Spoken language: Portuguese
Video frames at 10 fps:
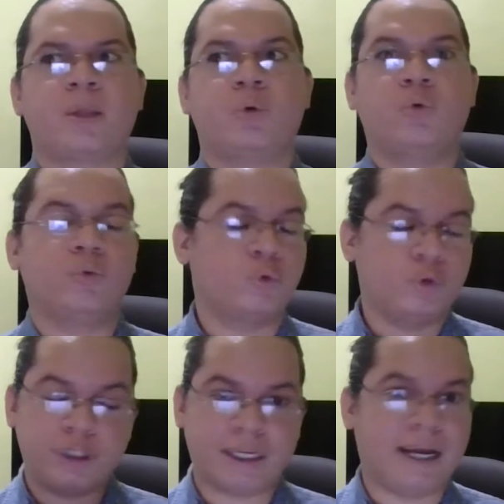O, o
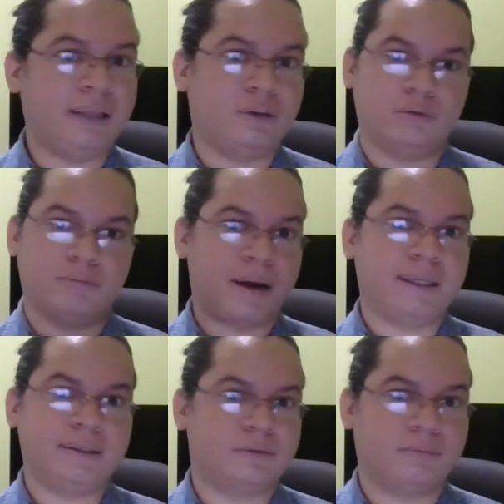escândalo,
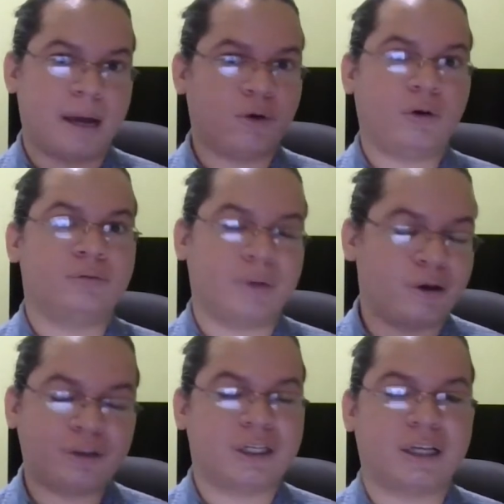mai, o maior, maior
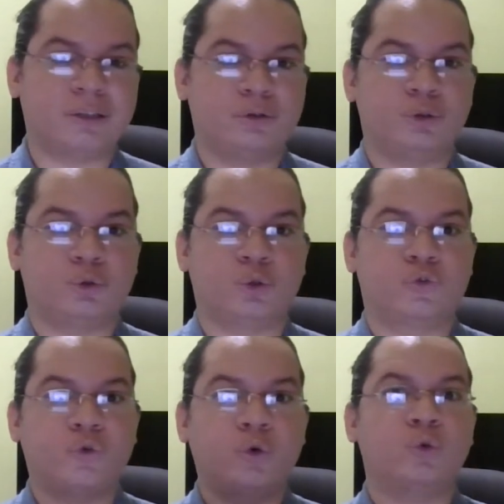escândalo de todos
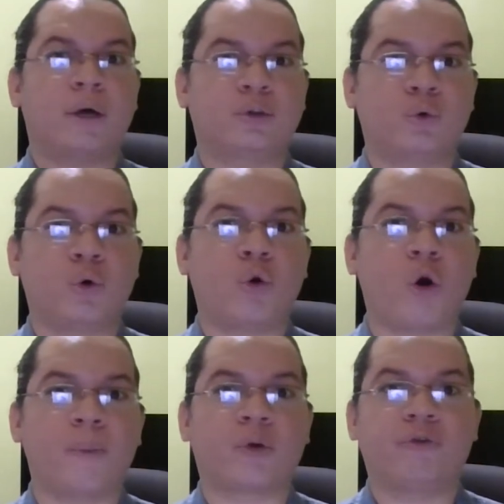foi o do ator
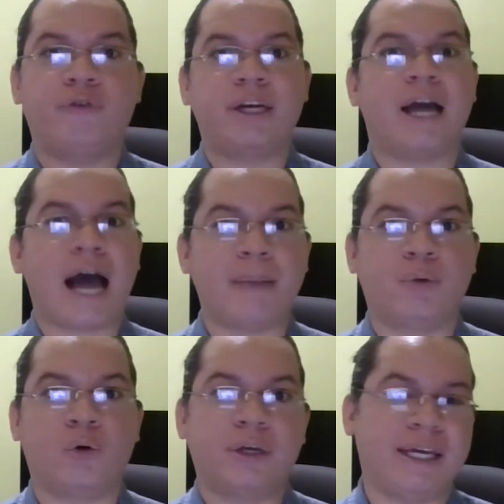cômico Ferry
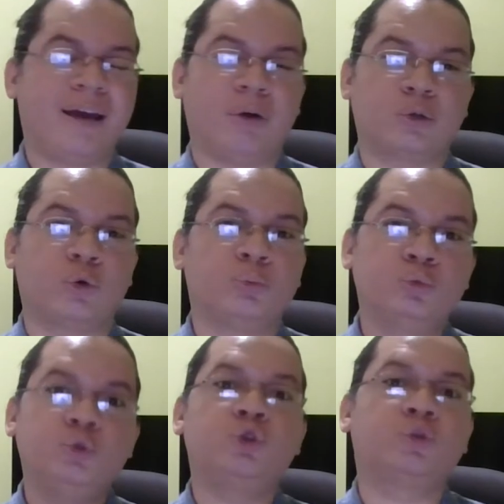Arbuckle, que era um ator
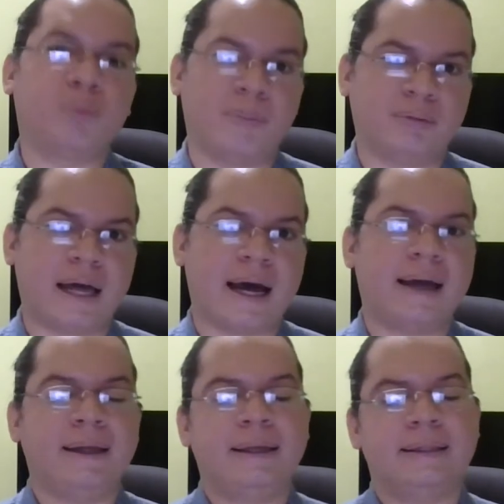muito popular
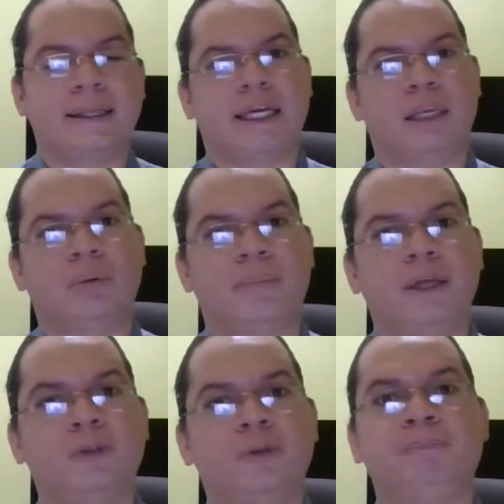daquele
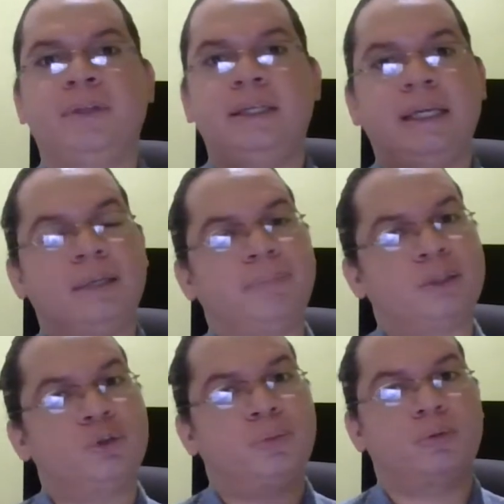momento, e ele
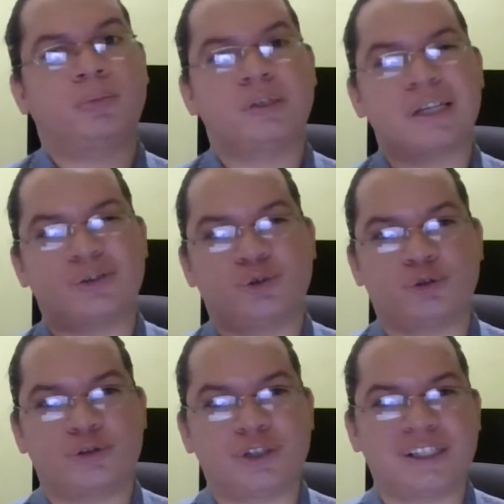passou por um processo
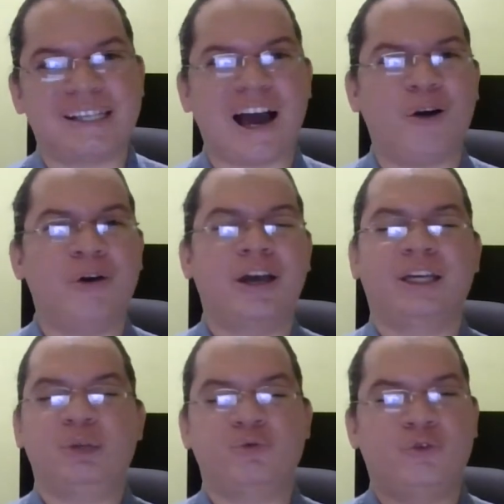judicial
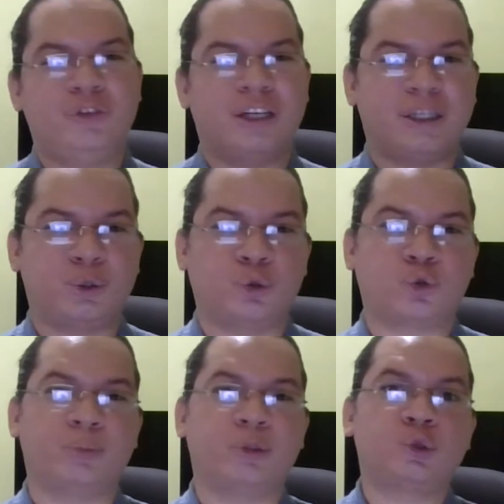que envolvia questões
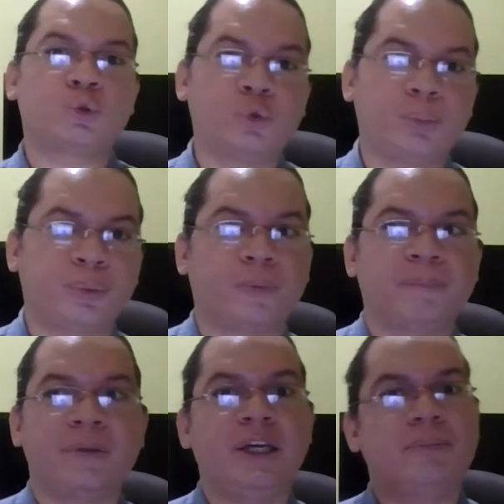como estupro
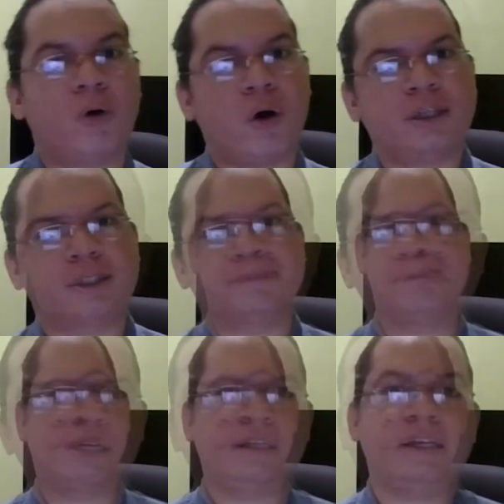e morte.
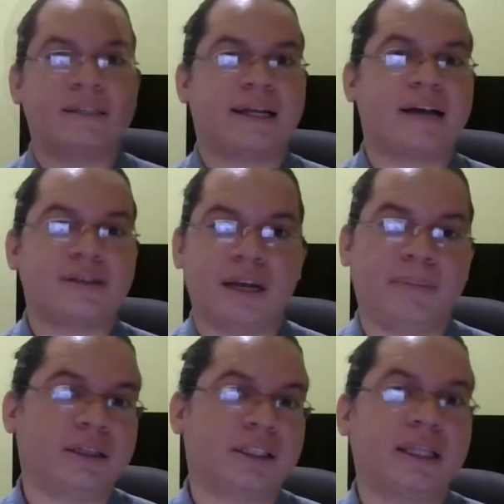E esse caso é
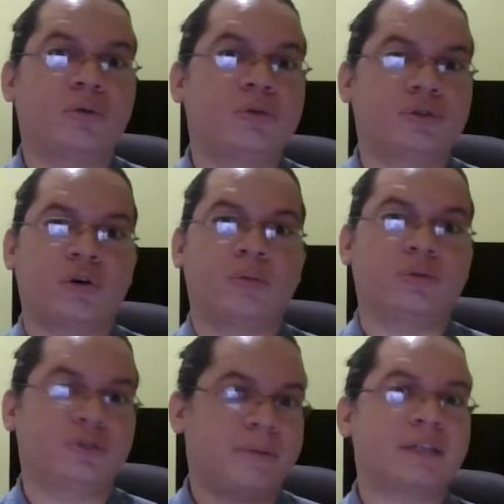lembrado até hoje como um
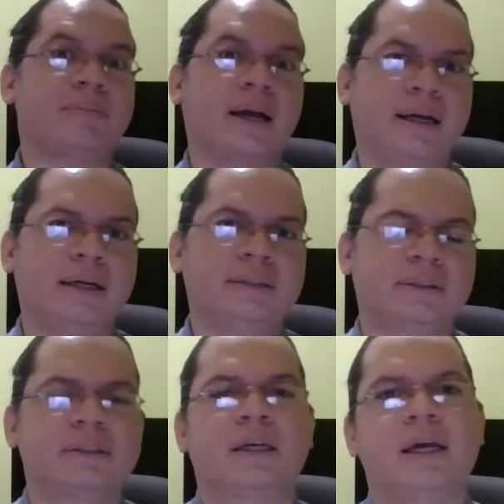dos mais
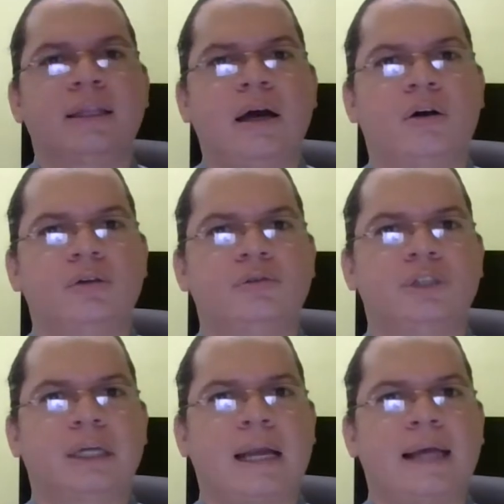marcantes da Hollywood
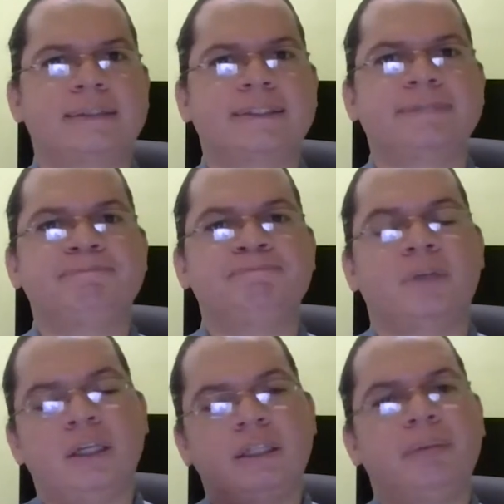clássica.
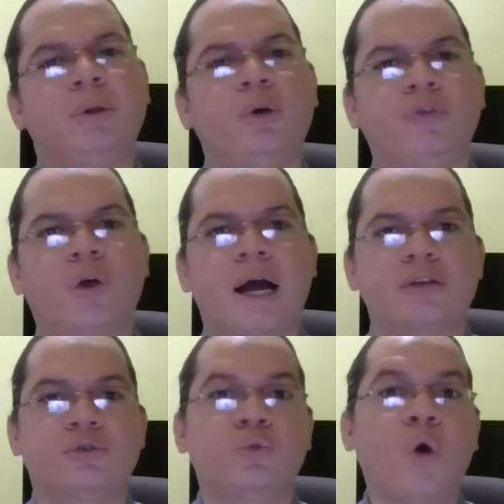E também houve o caso
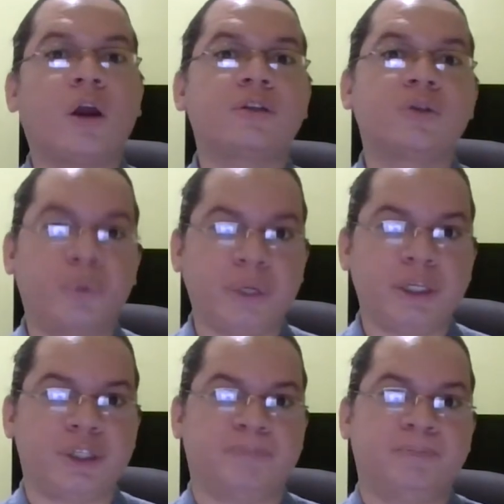do Wallace
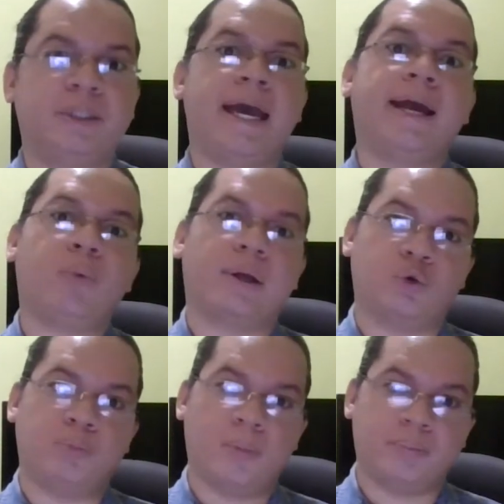Reed, que era um ator
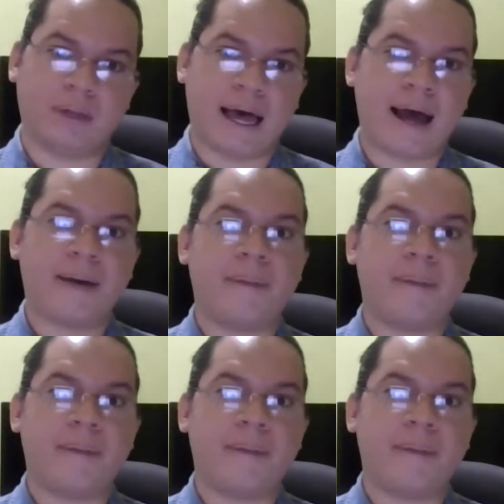popular,